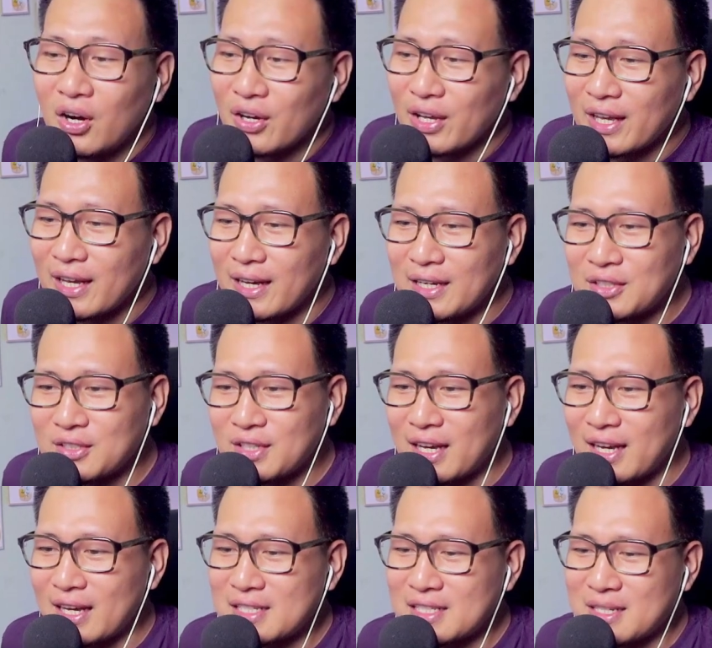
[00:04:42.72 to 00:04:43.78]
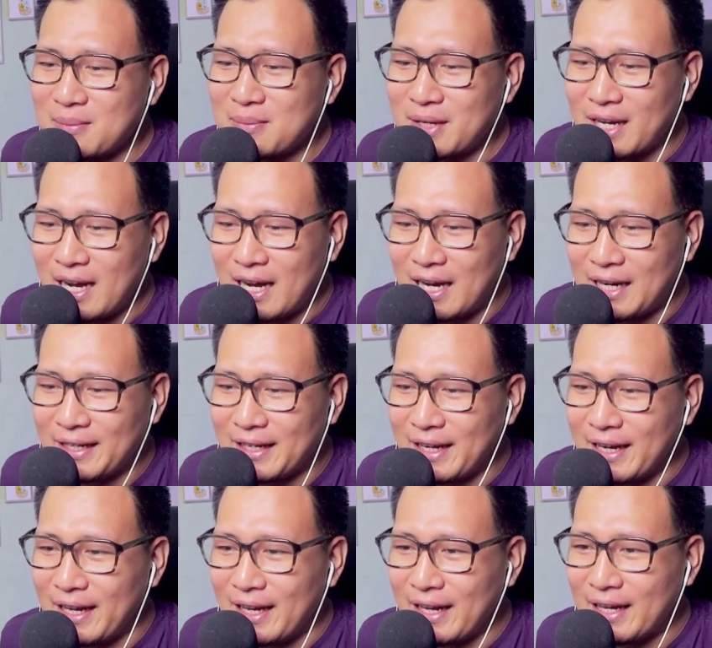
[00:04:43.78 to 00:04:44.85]
ya itu guys
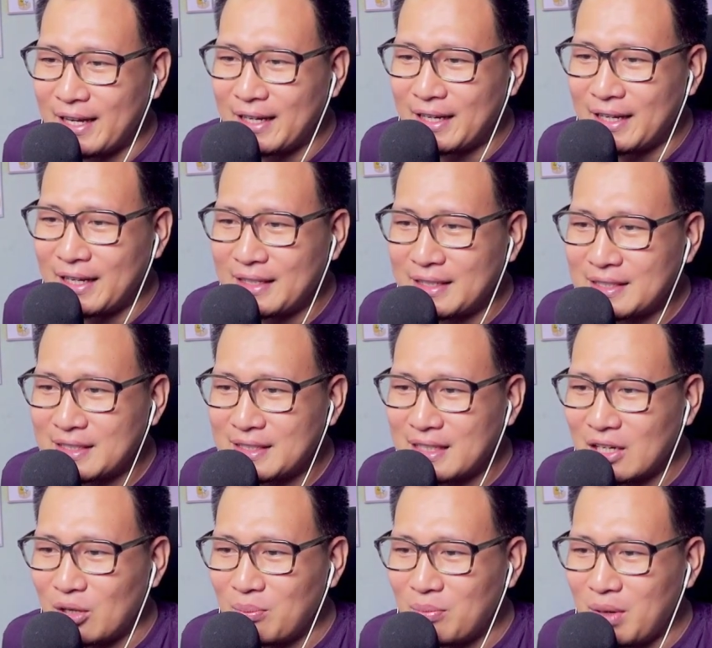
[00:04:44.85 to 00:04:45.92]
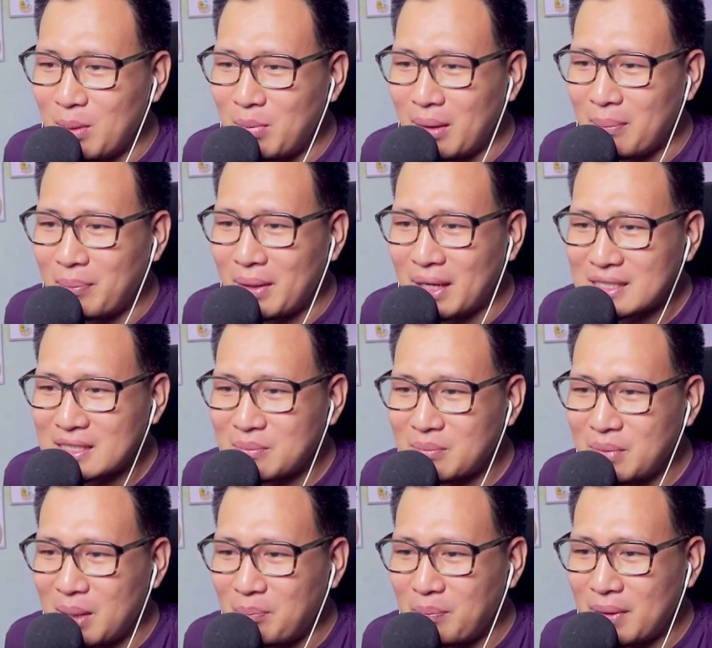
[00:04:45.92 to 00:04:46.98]
kemeriahannya ya dan di sini lomba bapak
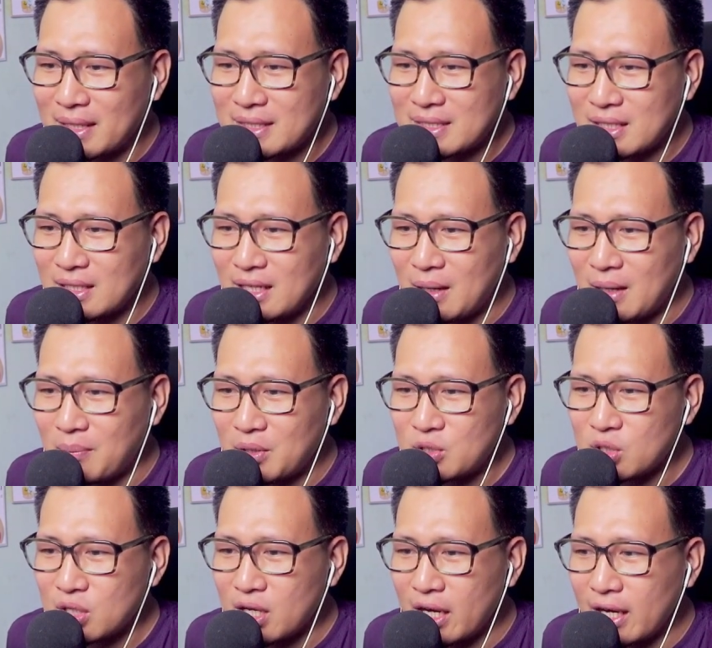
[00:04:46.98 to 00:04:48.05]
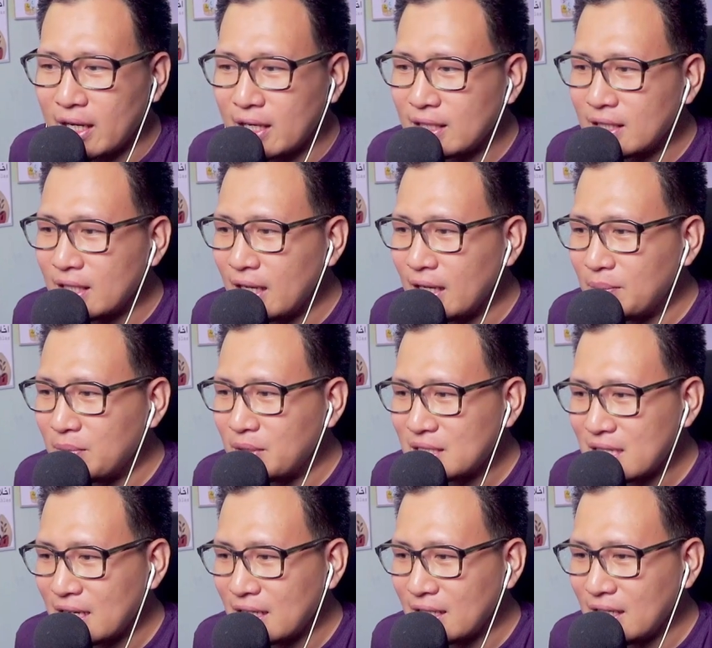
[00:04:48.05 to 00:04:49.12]
sebapaks ini apa juga ya kita
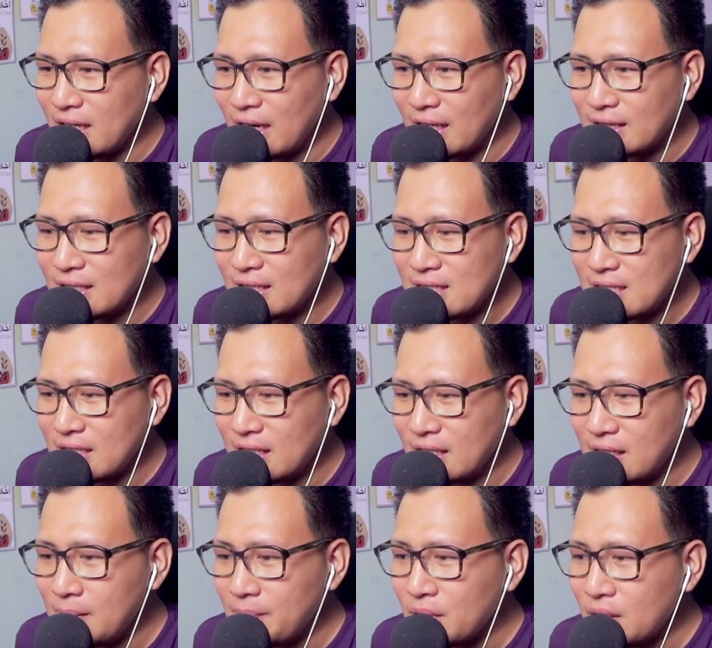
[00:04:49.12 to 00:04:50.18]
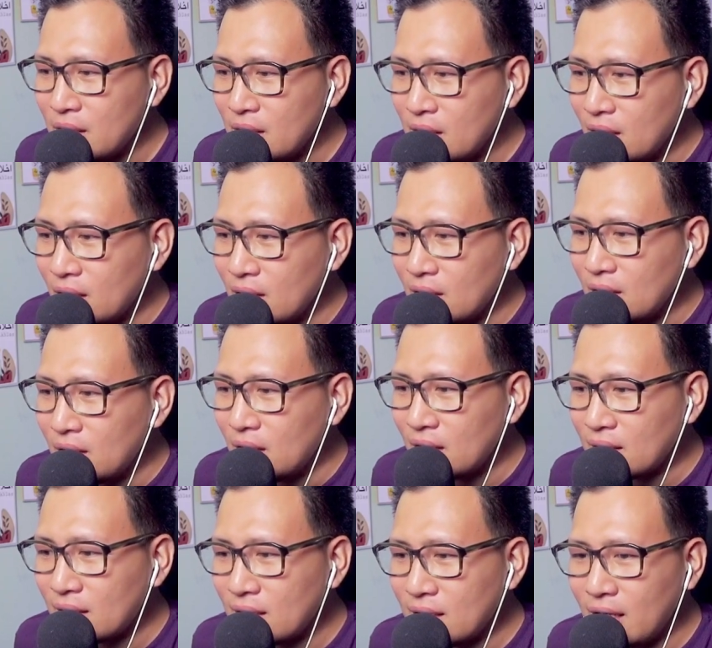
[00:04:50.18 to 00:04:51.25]
bisa lihat di sini.
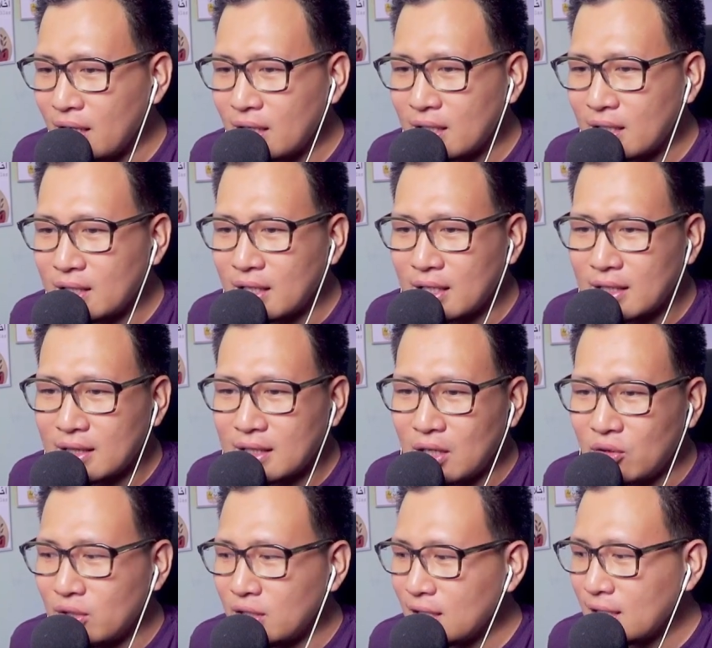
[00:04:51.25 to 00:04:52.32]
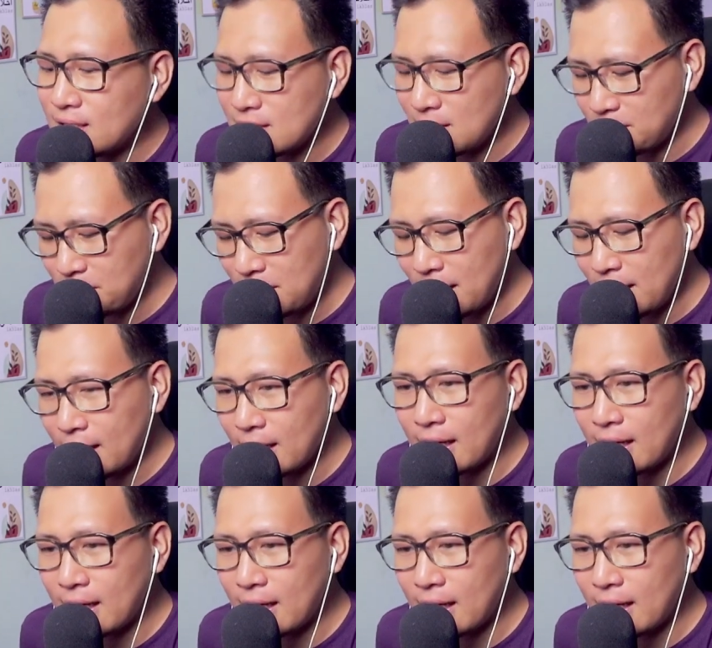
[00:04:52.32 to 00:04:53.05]
Oke okay, kita nggak tahu ini guys apa ya